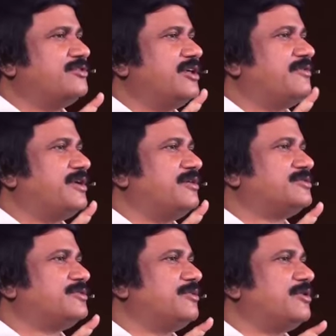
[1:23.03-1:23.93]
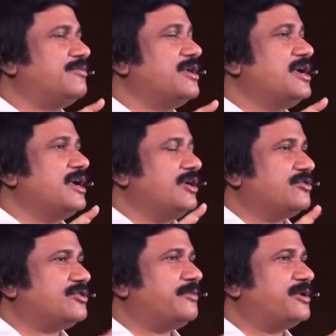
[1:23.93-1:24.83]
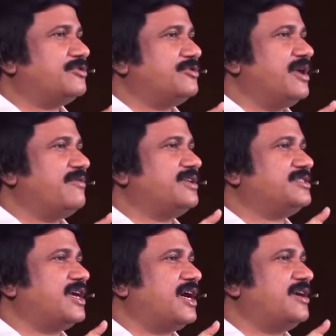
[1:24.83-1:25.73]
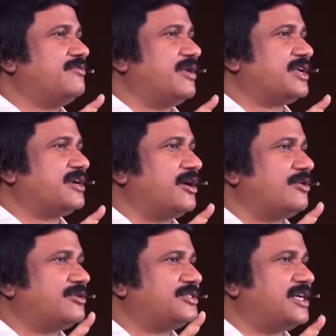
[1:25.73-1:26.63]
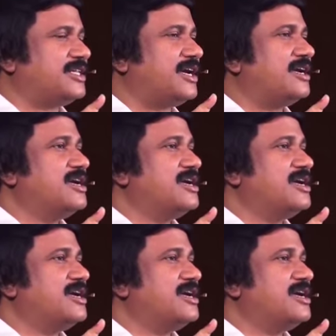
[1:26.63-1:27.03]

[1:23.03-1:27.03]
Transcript: ఐదు ఇరవై రెండవ వర్షంలో యుద్ధమందు దేవుని సహాయం వారికి కలుగొట్టు చేత